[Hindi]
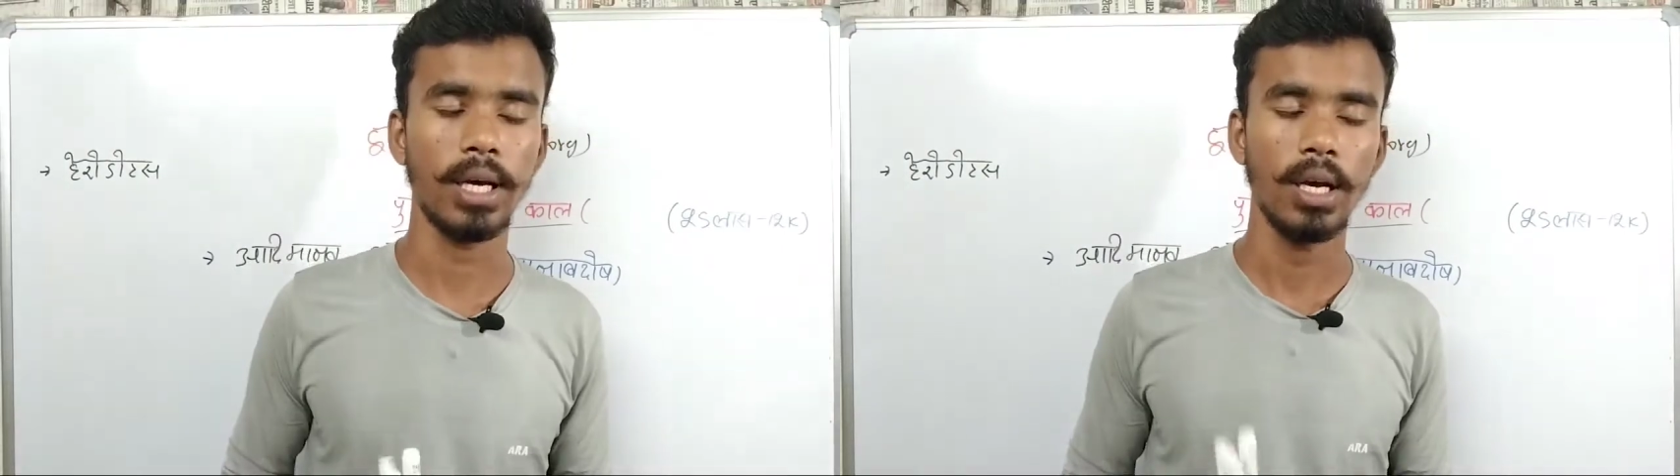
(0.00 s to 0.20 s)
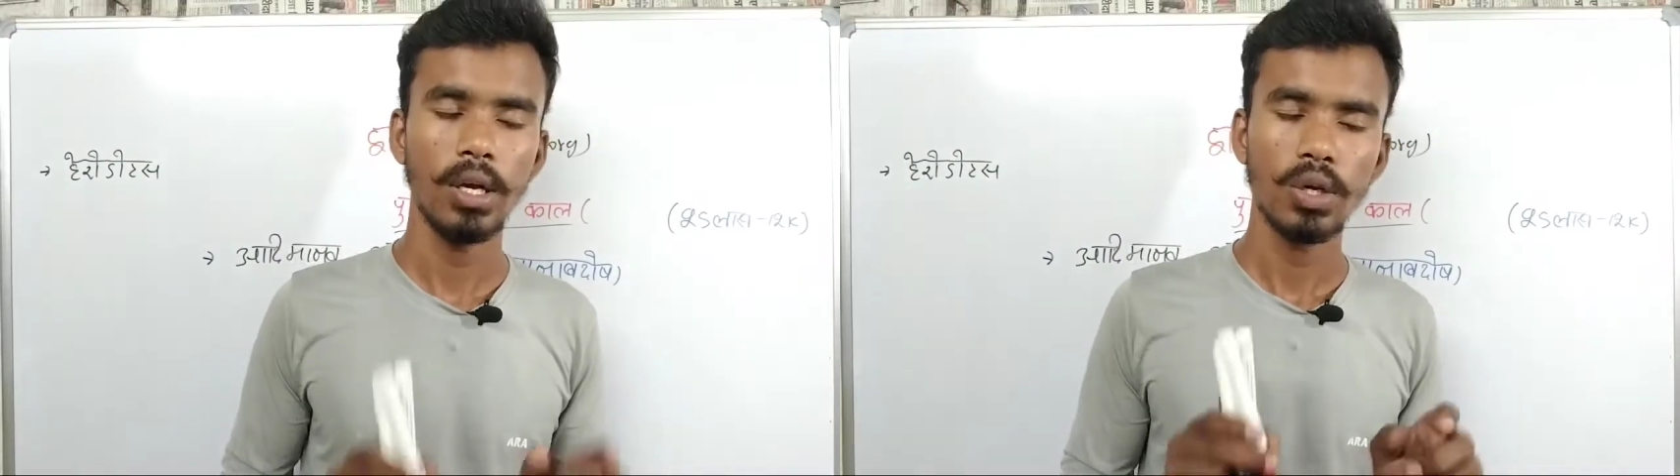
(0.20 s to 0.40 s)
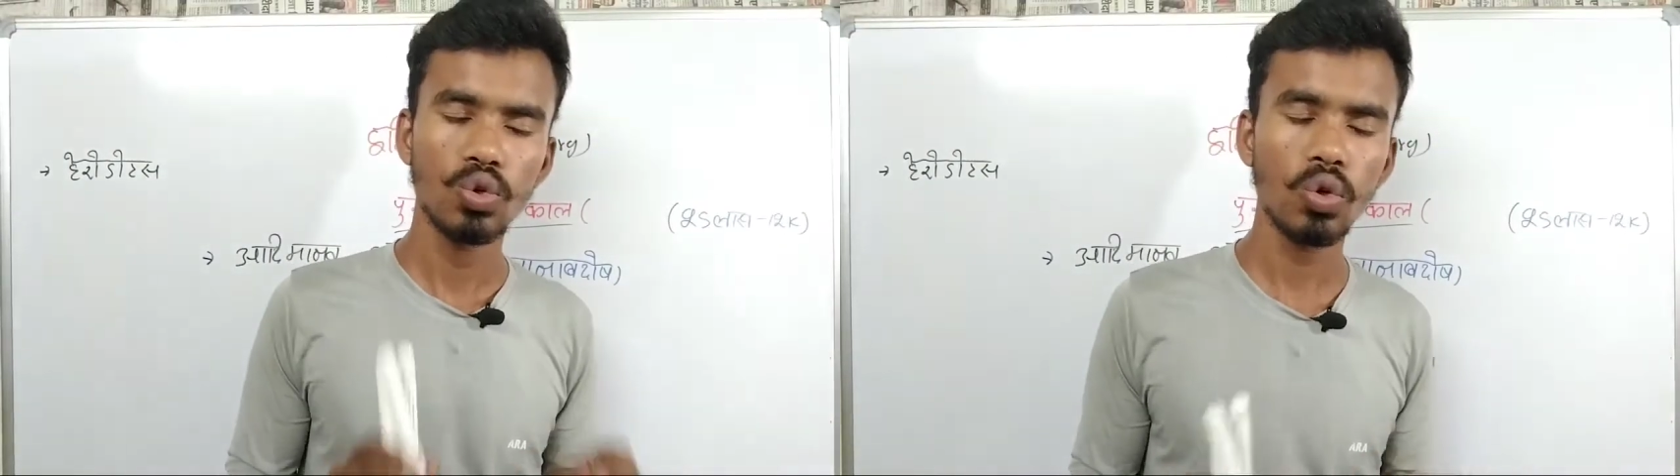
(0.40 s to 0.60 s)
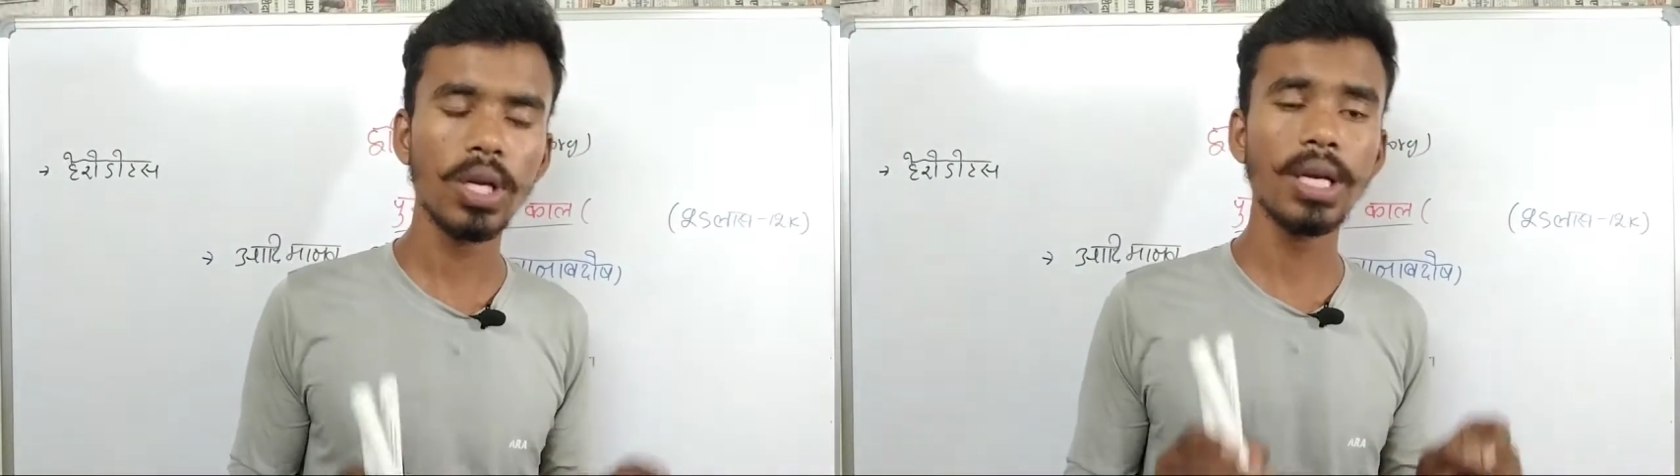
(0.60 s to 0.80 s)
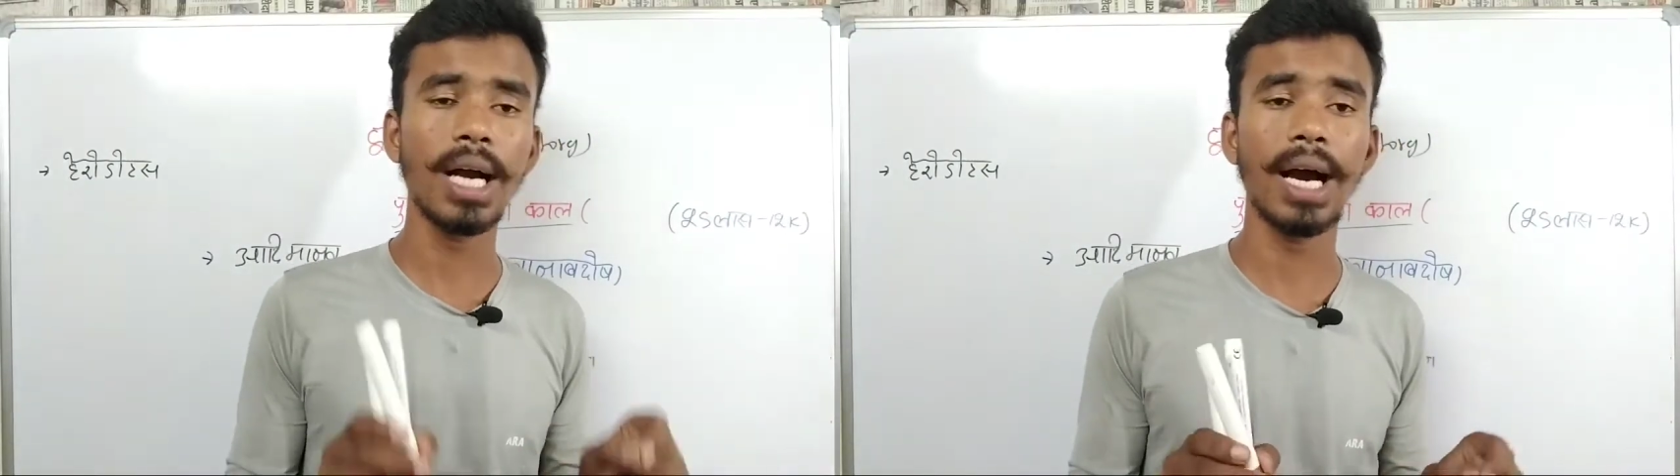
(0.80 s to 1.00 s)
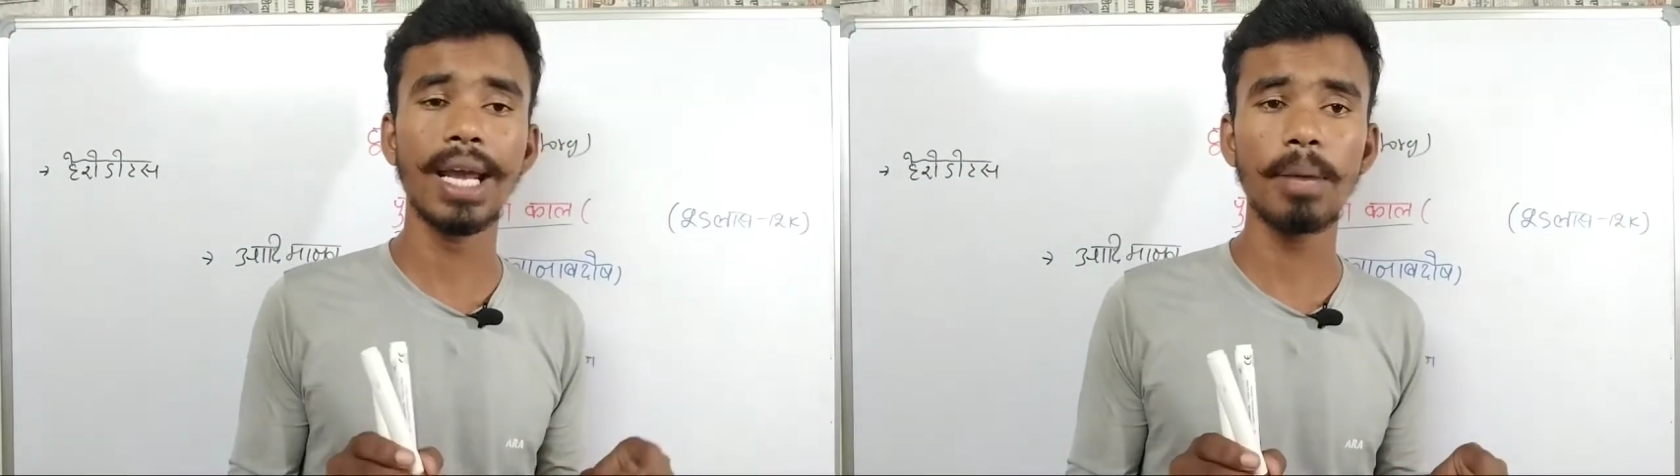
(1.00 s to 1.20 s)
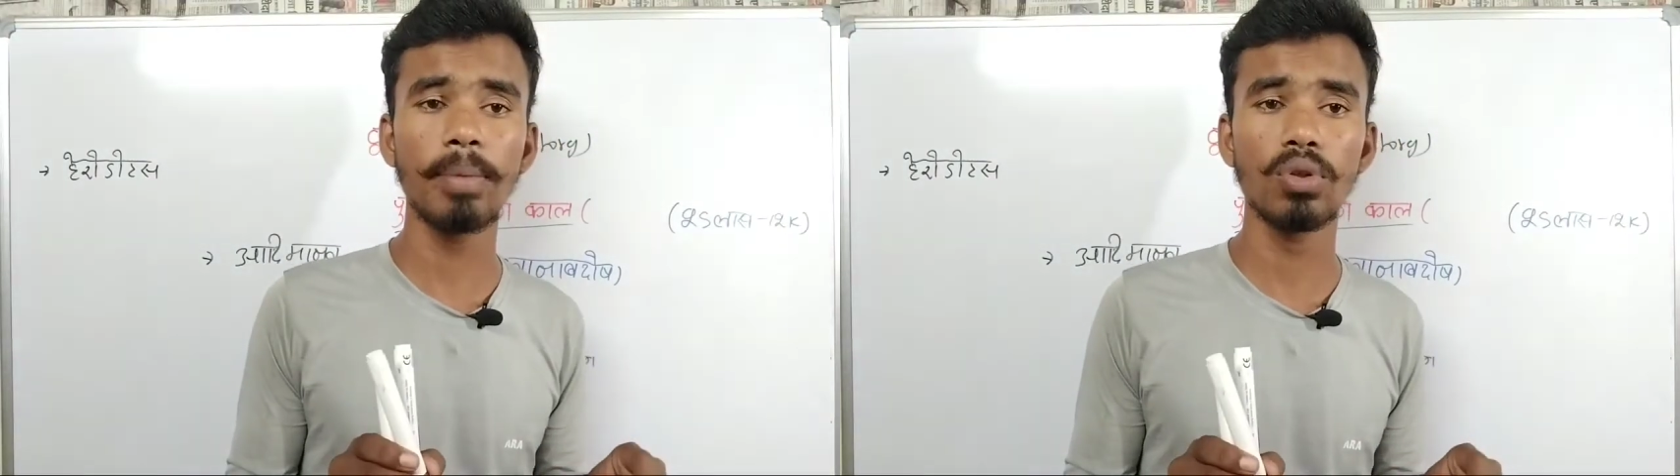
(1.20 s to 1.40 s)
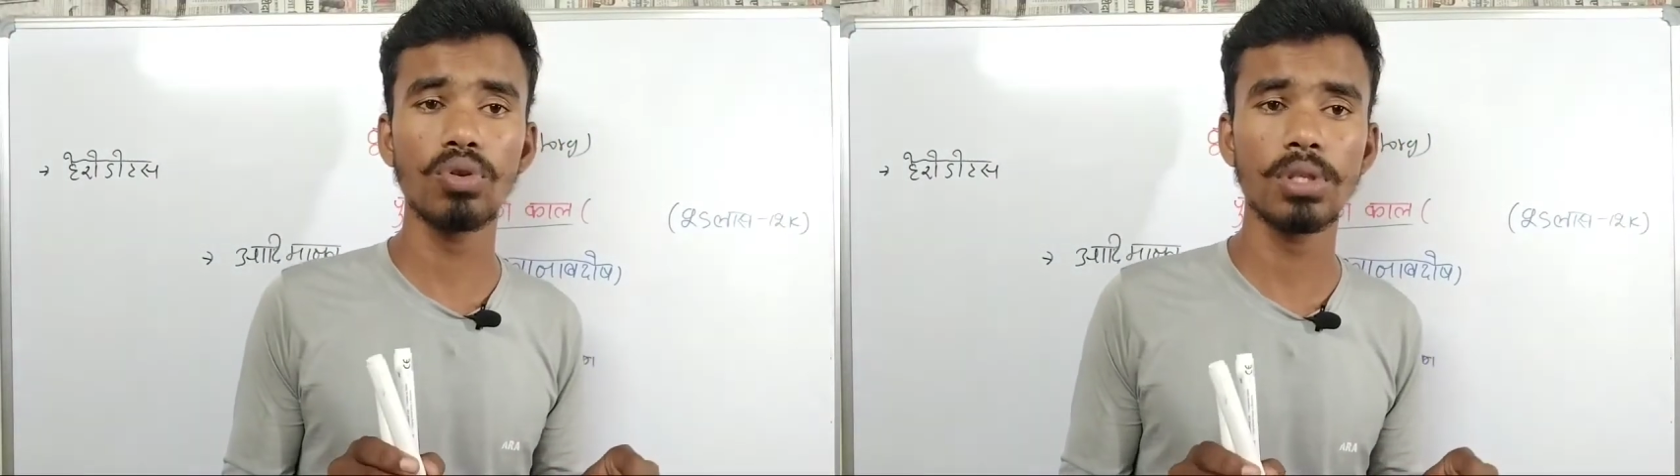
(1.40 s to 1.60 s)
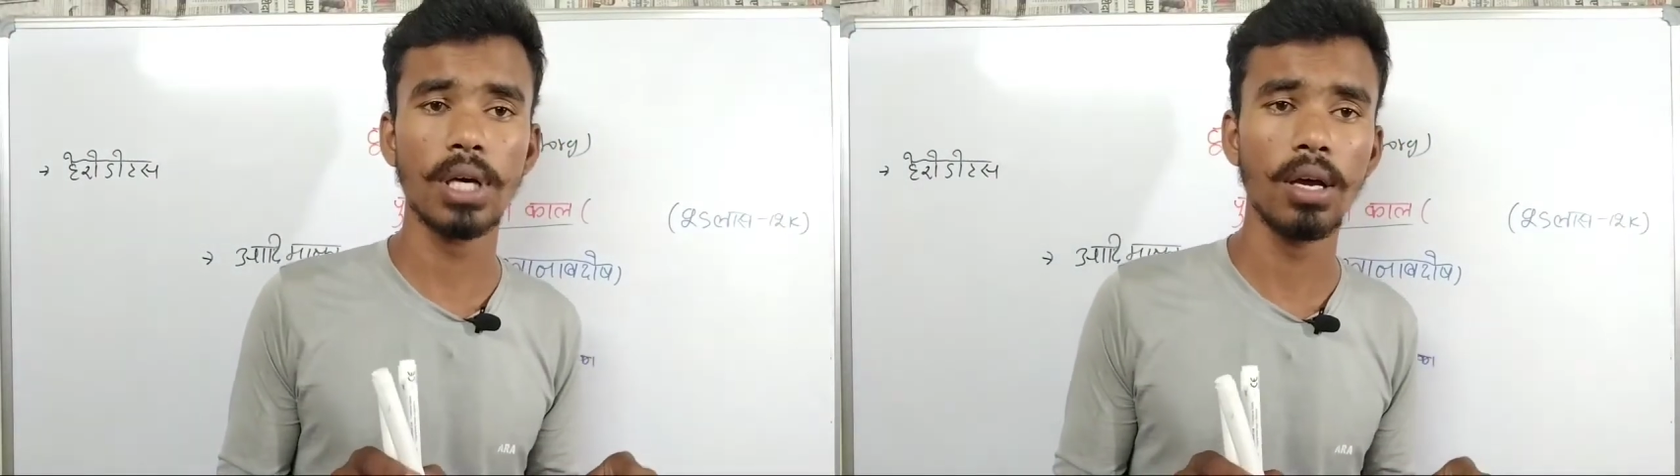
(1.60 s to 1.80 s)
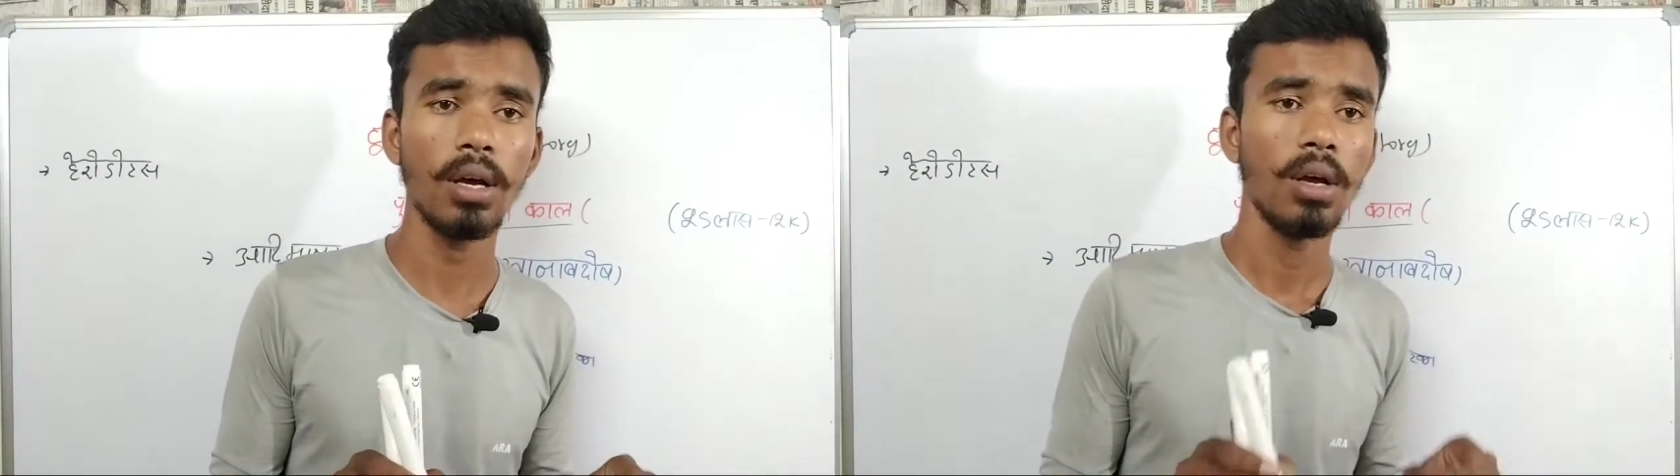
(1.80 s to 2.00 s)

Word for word: था जो कि खाना बदोश था